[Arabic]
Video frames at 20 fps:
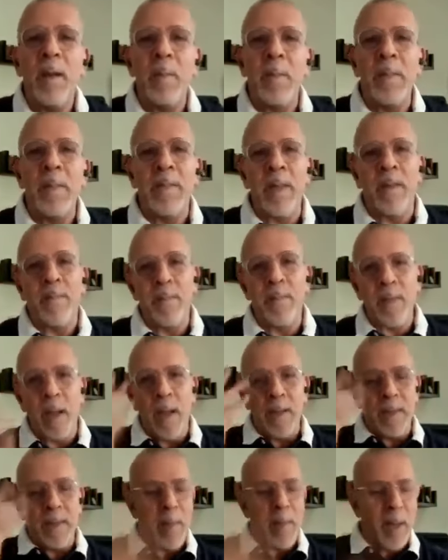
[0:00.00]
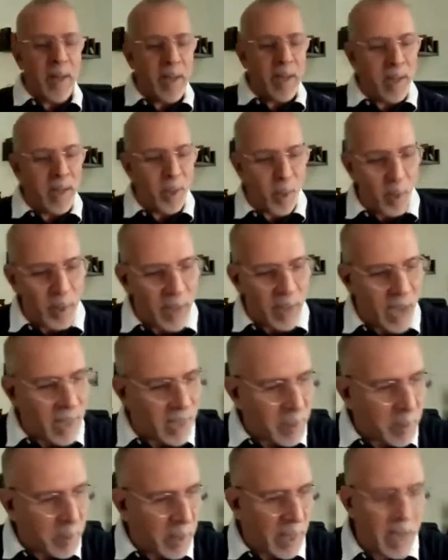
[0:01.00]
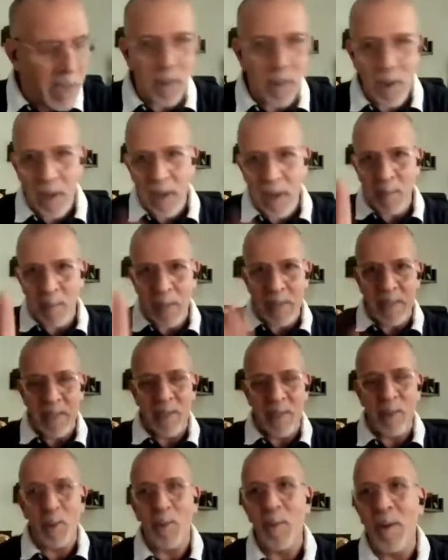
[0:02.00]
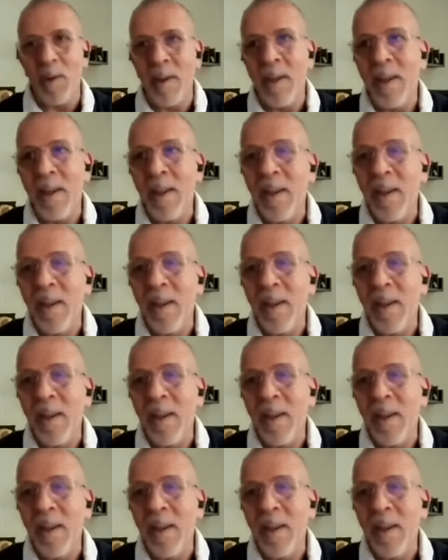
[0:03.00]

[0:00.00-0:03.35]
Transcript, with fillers: بزاف ان شاء الله يسامحني اني قلت حاجه مثل هذه ولكن ما نزيدش نقول